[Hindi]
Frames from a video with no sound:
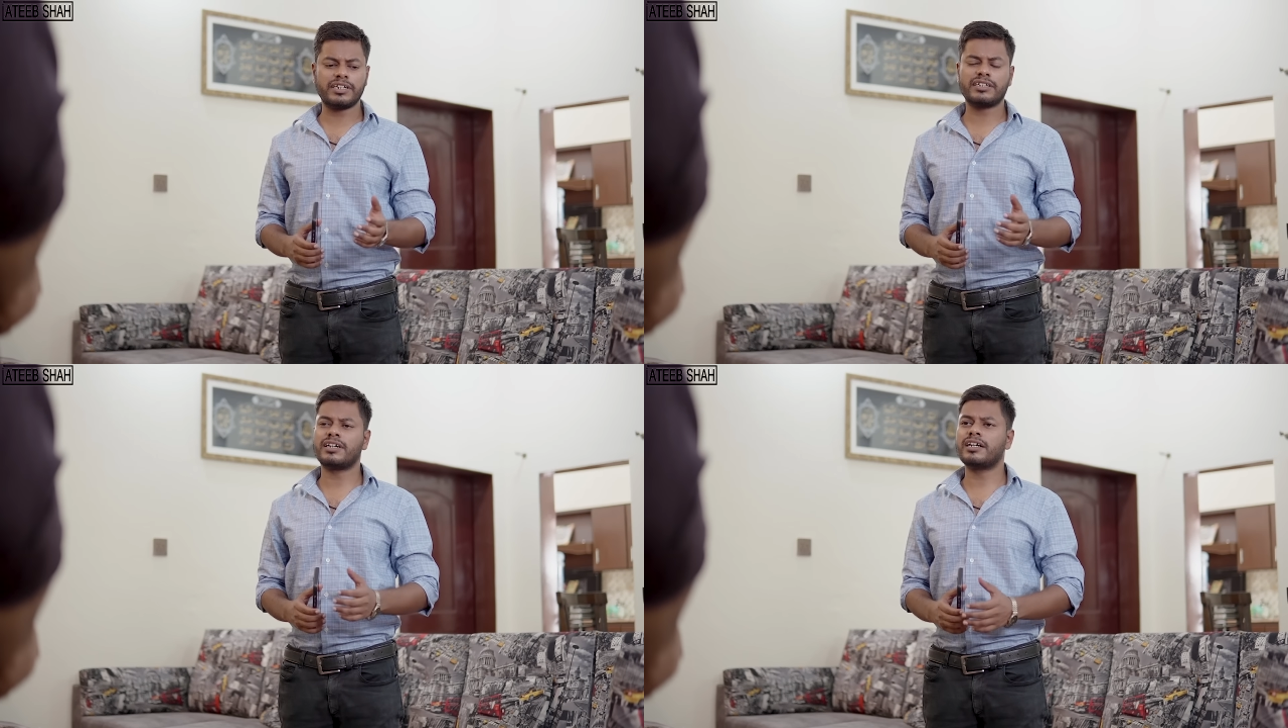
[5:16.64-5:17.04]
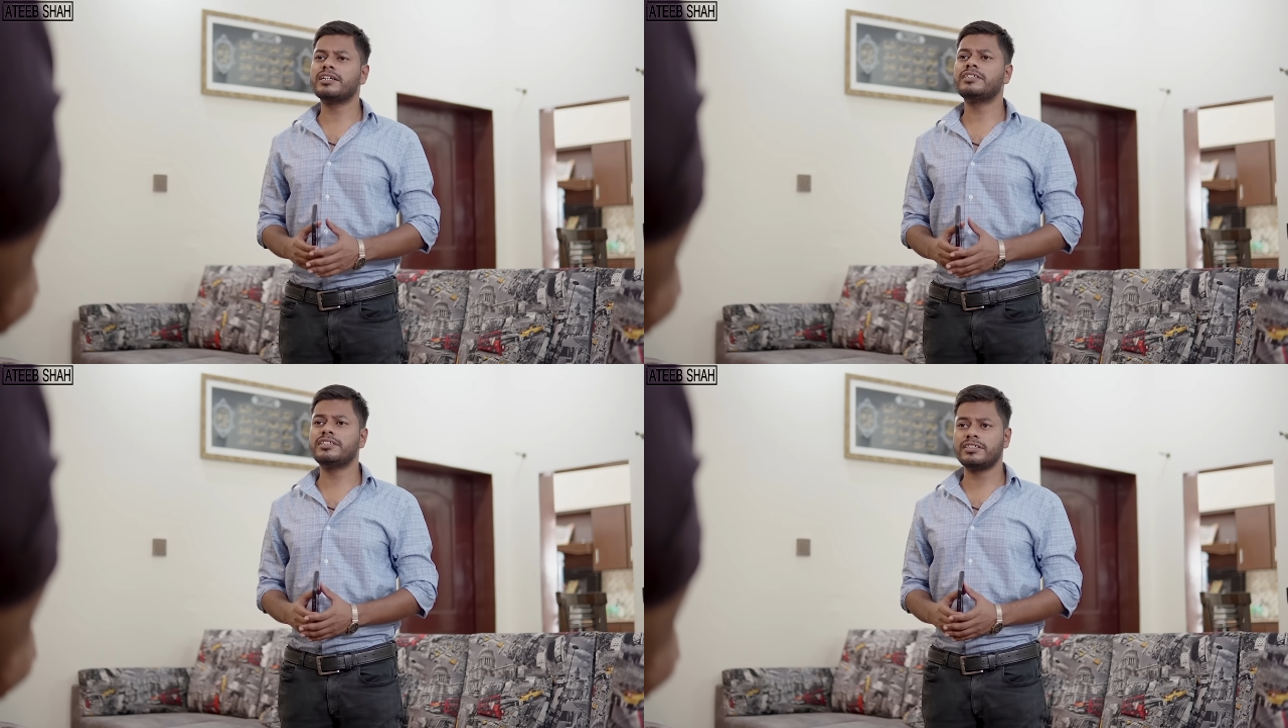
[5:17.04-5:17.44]
तीन हज़ार
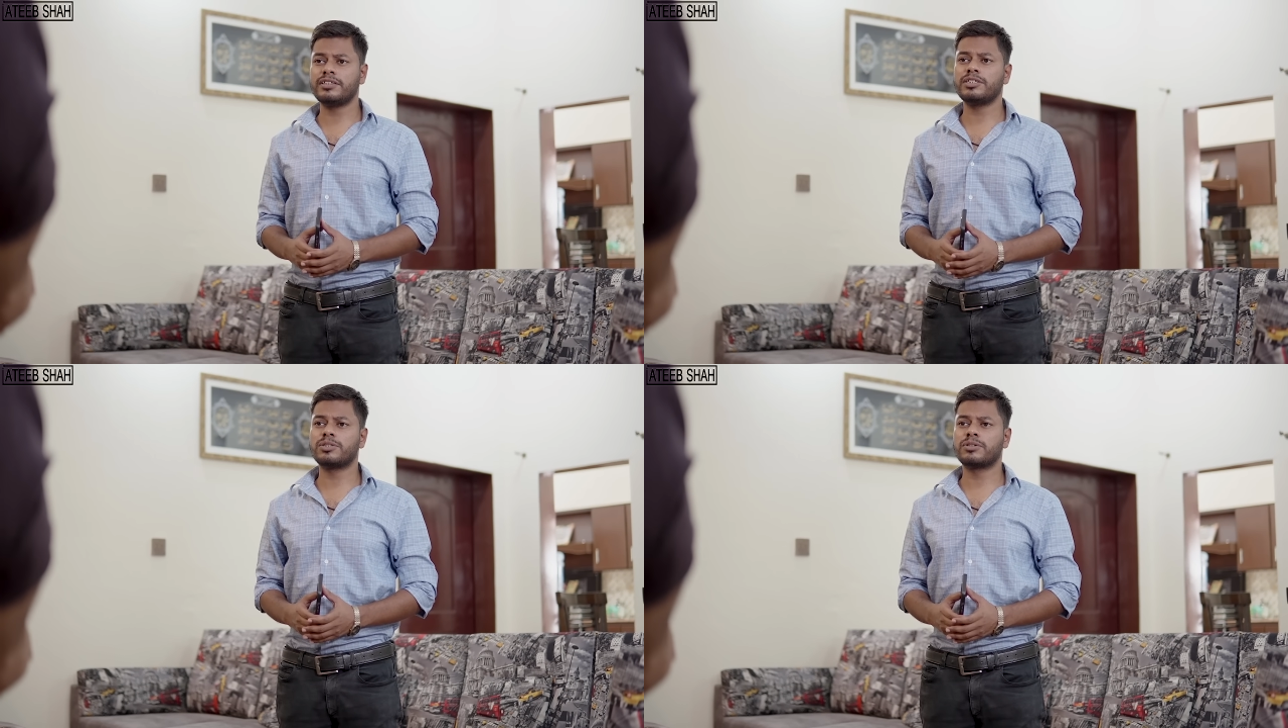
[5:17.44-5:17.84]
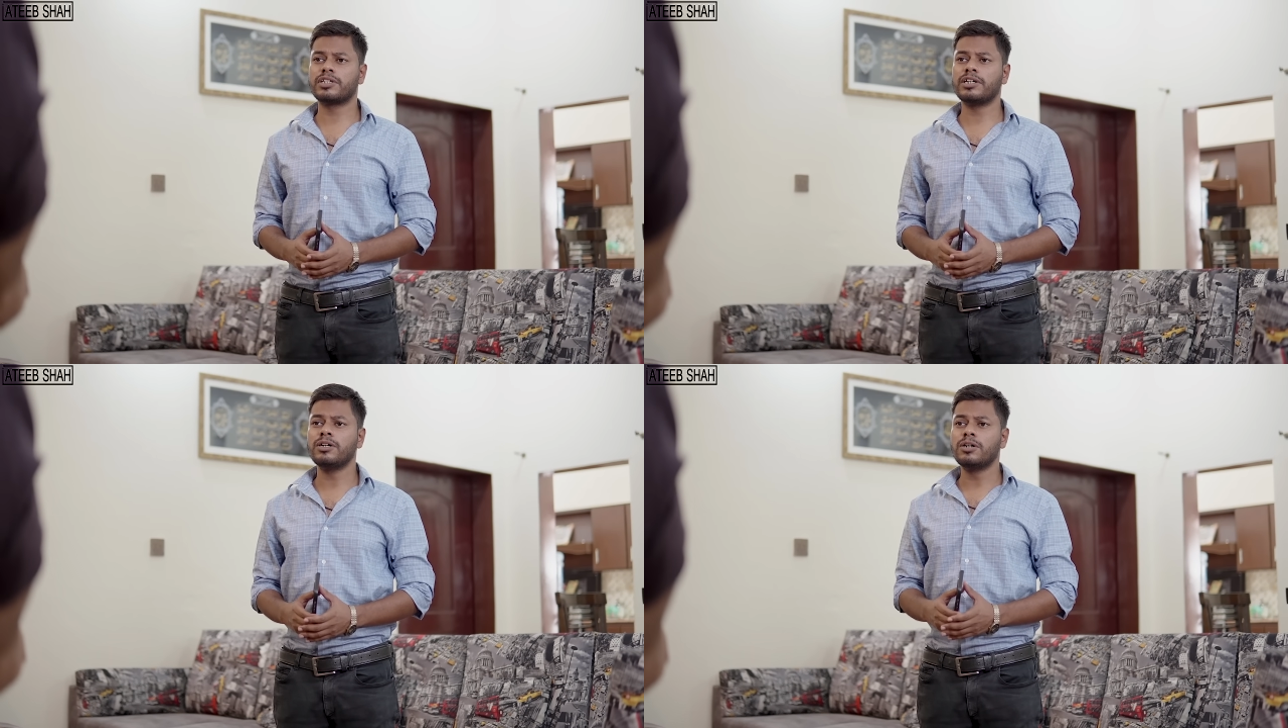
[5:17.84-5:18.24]
की चीज़ नहीं
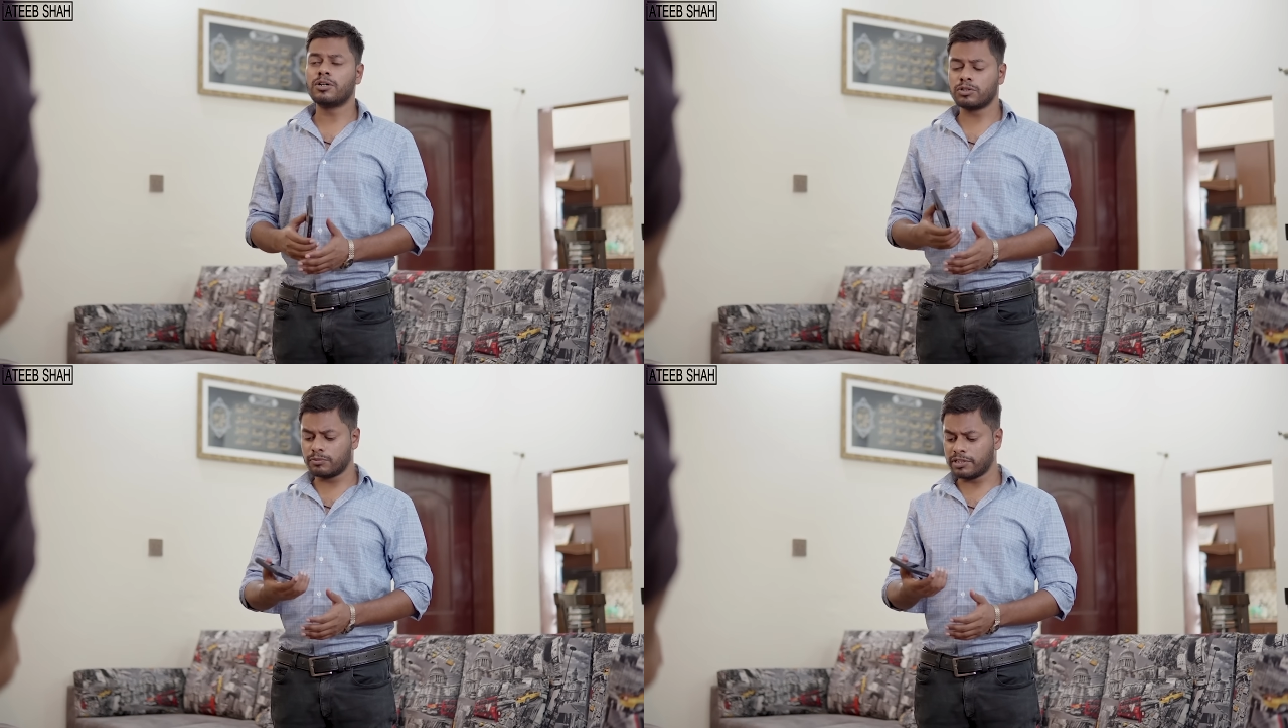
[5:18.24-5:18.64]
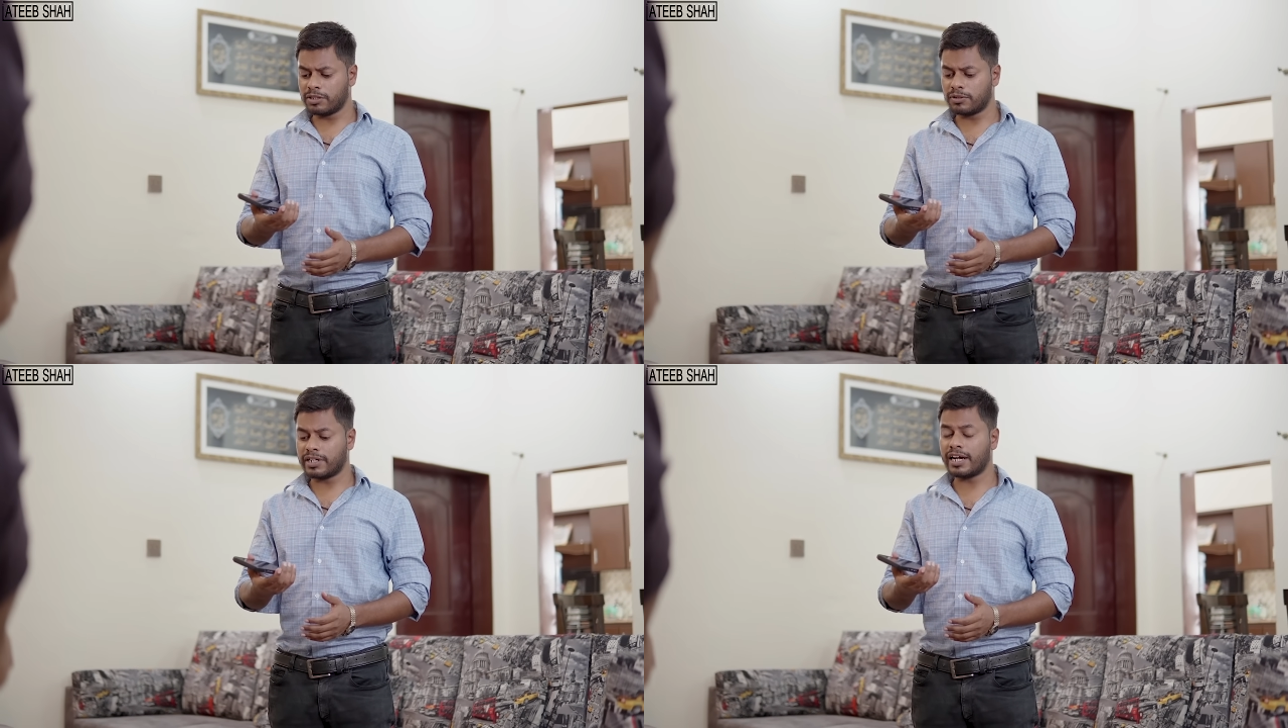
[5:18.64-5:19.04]
छोड़ते और तुमने
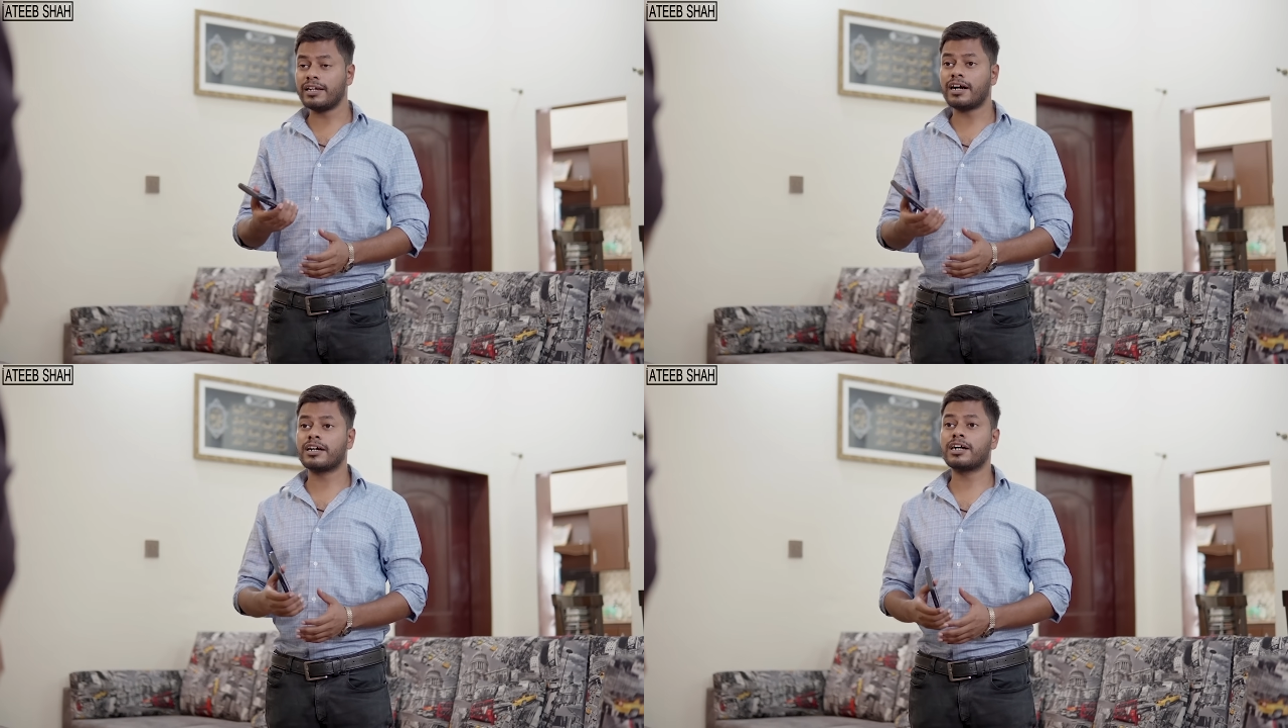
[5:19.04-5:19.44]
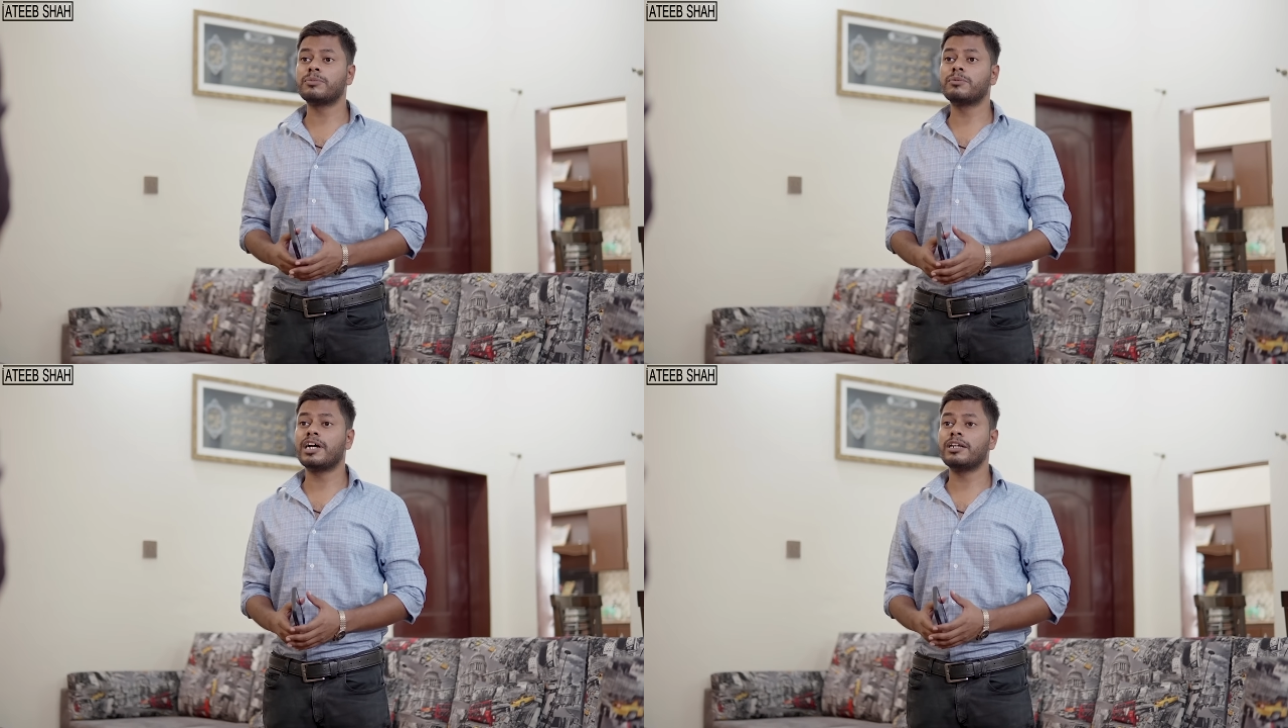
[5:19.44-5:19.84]
दो ढाई लाख का
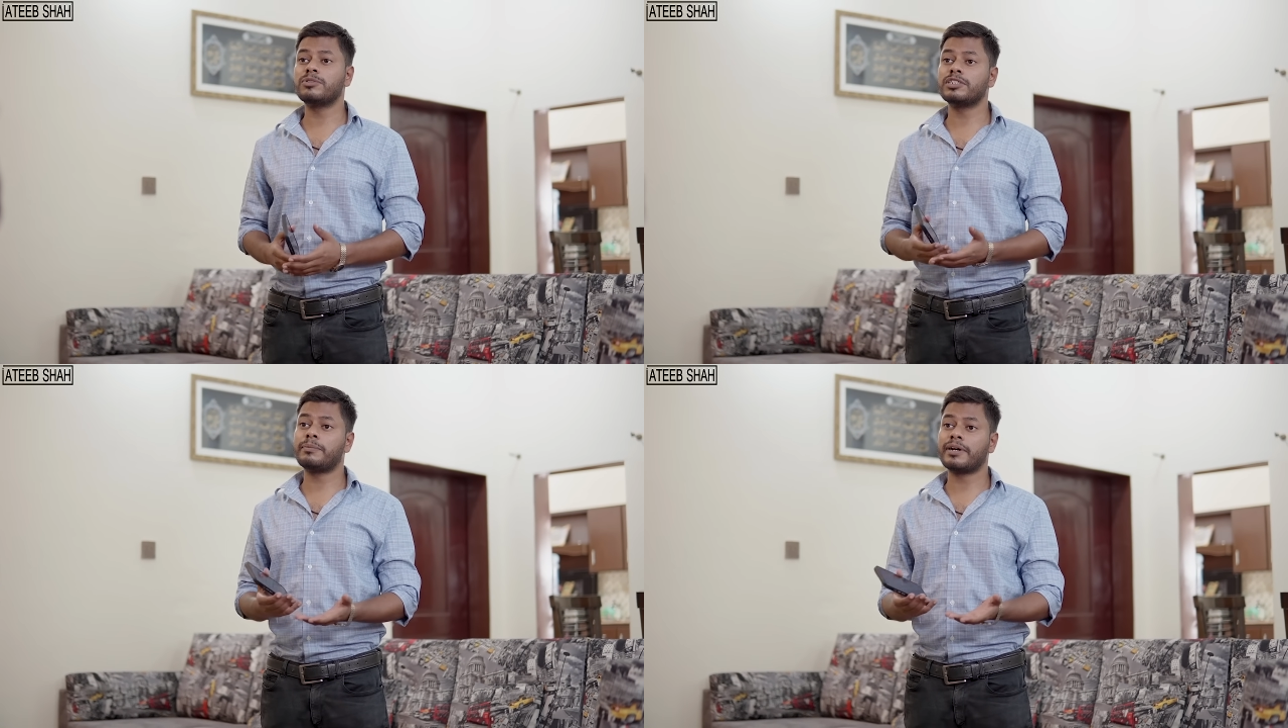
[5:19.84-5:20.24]
मोबाइल मुझे